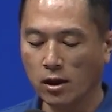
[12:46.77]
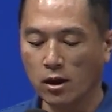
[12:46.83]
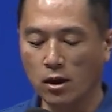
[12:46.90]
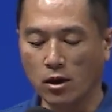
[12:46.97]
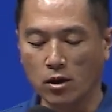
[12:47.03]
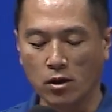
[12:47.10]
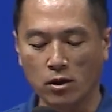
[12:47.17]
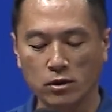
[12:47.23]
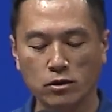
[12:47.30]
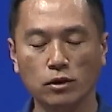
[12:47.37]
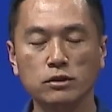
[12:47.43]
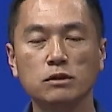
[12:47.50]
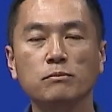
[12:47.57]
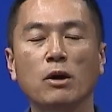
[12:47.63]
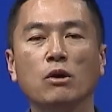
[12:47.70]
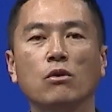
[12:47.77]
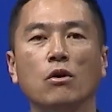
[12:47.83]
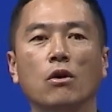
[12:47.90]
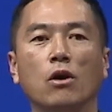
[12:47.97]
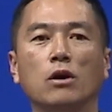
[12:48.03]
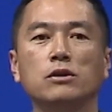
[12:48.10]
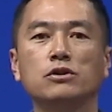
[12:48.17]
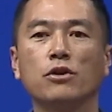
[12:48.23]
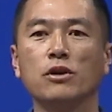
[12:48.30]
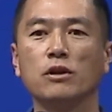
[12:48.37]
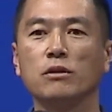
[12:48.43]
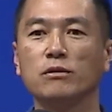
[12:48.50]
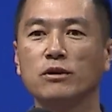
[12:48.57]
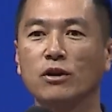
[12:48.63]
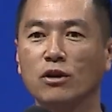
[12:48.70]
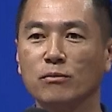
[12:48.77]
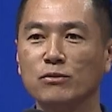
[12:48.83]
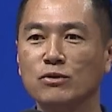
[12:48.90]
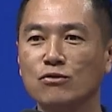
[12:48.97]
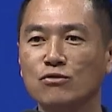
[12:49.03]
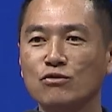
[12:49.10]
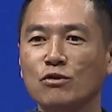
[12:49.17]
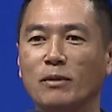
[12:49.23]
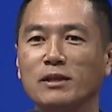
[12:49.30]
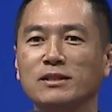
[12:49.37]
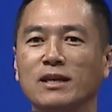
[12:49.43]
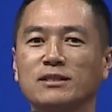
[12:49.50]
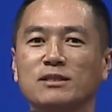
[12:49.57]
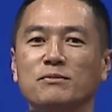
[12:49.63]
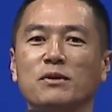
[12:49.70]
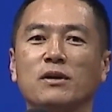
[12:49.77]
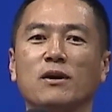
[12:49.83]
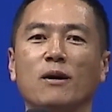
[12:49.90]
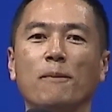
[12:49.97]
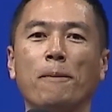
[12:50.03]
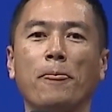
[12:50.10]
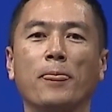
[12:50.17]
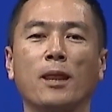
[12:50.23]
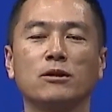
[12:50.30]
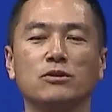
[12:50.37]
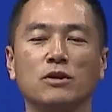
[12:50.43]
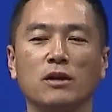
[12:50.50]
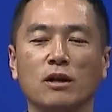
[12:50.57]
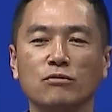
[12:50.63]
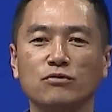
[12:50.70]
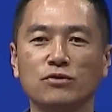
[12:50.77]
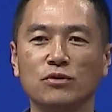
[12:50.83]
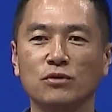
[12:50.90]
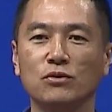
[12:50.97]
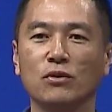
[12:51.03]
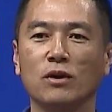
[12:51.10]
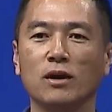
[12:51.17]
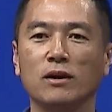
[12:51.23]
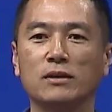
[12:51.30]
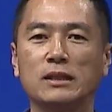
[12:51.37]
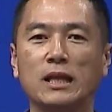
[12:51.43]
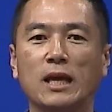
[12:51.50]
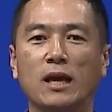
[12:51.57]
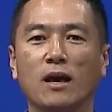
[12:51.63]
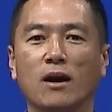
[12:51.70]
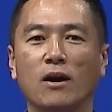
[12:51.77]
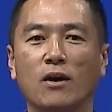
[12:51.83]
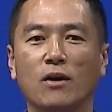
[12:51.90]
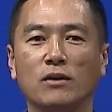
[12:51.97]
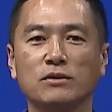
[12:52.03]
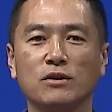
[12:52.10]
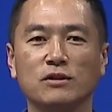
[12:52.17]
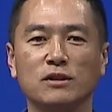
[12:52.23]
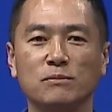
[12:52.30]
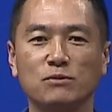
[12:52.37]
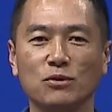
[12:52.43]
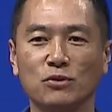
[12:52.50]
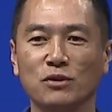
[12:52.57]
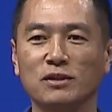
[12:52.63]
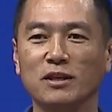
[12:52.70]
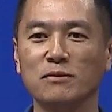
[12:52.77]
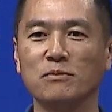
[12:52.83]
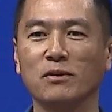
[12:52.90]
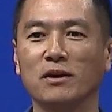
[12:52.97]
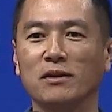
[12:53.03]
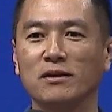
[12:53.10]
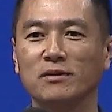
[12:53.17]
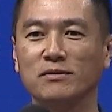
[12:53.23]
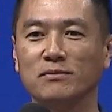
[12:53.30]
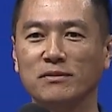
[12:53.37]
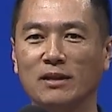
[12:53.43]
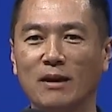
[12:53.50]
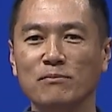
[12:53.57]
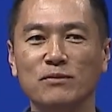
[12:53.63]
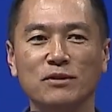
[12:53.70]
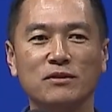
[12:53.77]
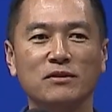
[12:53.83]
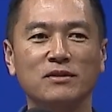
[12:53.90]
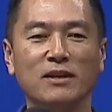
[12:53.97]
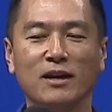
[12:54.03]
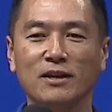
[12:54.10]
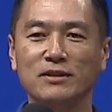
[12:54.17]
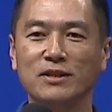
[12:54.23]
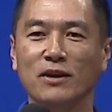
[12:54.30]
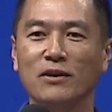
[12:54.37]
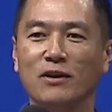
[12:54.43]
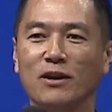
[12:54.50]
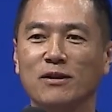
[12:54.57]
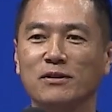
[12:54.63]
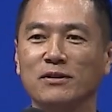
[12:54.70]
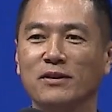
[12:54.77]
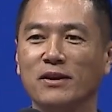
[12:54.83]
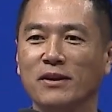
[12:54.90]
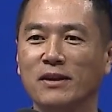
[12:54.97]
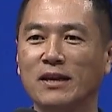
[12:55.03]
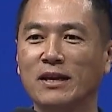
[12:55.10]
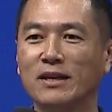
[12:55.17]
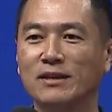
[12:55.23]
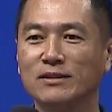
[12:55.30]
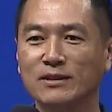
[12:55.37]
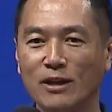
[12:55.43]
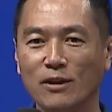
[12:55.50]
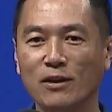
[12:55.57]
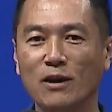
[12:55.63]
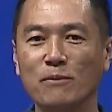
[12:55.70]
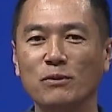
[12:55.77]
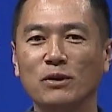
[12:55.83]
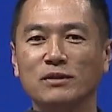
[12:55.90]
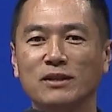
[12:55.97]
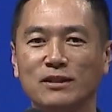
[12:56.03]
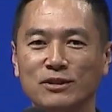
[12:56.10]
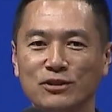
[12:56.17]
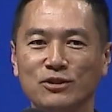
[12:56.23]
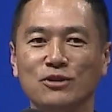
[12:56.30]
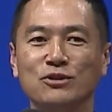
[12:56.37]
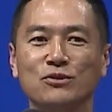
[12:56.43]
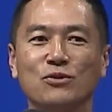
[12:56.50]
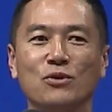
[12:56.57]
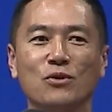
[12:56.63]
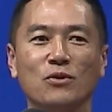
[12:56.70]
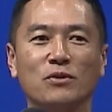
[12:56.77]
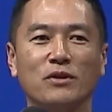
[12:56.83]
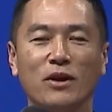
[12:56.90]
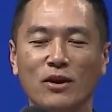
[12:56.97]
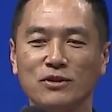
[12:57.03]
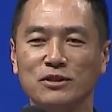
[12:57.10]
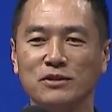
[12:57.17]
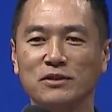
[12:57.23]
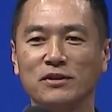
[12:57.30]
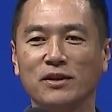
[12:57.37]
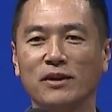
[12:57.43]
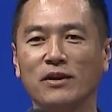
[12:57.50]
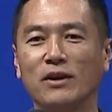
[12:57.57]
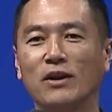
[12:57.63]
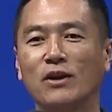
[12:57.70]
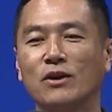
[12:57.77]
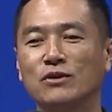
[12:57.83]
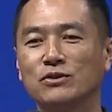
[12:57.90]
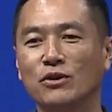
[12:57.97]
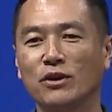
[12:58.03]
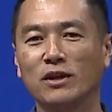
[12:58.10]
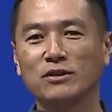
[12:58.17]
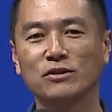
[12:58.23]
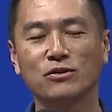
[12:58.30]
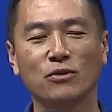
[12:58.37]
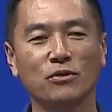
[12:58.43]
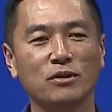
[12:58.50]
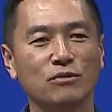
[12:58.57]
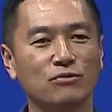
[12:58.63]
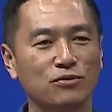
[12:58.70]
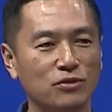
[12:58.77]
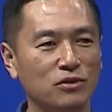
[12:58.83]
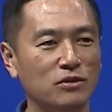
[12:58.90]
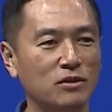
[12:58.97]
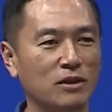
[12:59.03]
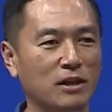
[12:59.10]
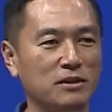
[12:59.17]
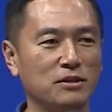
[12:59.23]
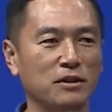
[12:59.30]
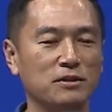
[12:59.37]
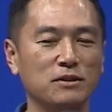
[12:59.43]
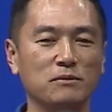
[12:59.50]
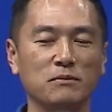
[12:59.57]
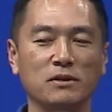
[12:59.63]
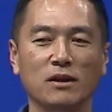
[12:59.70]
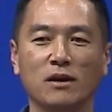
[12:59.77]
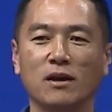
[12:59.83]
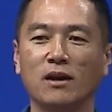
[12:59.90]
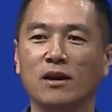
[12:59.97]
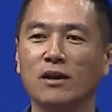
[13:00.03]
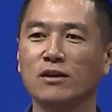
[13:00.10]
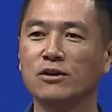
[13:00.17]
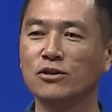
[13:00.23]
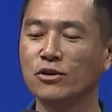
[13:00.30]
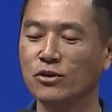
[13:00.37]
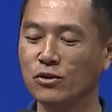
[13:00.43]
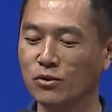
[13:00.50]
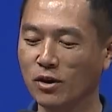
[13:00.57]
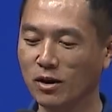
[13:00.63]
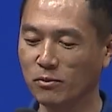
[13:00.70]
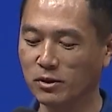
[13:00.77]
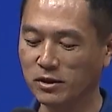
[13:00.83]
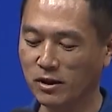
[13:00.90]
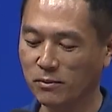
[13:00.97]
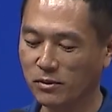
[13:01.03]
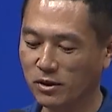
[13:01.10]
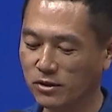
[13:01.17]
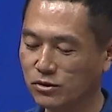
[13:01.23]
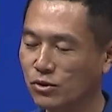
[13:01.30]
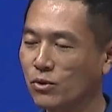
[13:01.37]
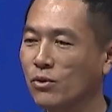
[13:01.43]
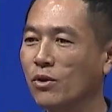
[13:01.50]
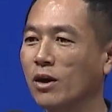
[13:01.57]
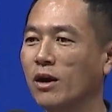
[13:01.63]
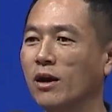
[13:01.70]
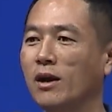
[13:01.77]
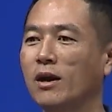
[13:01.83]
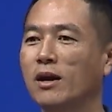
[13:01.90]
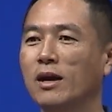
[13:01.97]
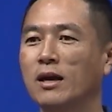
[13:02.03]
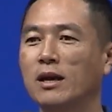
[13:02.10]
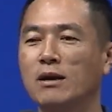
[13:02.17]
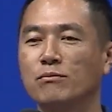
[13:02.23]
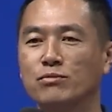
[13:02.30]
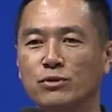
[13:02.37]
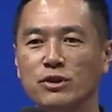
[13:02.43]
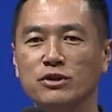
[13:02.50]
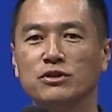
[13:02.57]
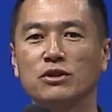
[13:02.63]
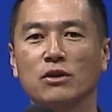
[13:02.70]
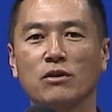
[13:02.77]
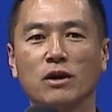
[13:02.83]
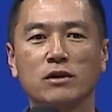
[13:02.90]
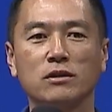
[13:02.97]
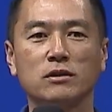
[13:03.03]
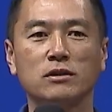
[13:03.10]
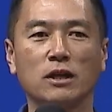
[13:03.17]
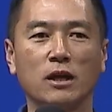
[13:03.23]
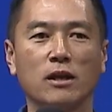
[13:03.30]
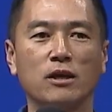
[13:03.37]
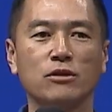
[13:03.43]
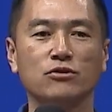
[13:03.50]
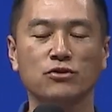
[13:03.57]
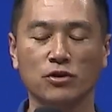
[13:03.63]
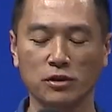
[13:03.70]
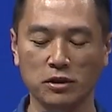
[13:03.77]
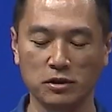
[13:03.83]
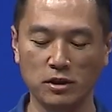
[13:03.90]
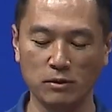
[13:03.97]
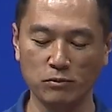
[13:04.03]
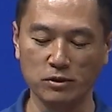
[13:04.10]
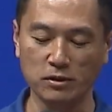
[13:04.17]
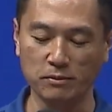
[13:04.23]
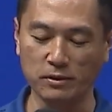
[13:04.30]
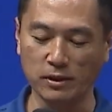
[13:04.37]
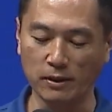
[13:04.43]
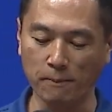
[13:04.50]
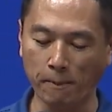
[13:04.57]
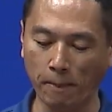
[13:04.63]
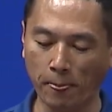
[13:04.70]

어, 그것은 바로 어, 저희들 여러분들 궁금하지 않습니까? 저희가 9년 동안 어, 선임 선교사님과 남들은 다 사역을 하는데 사역을 하면 다 찢어지고 또 헤어지는데 저희 같은 경우에는 9년을 같이 했습니다. 그 이유가 뭐냐면 서로가 브릿지 역할을 잘 해주었기 때문입니다.